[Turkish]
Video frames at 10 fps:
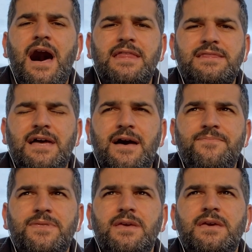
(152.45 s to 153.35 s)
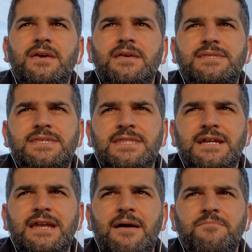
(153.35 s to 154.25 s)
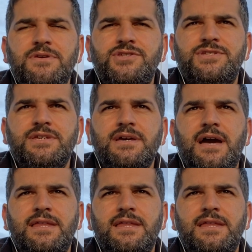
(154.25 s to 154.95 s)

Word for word: Hatta sinirlenmişti.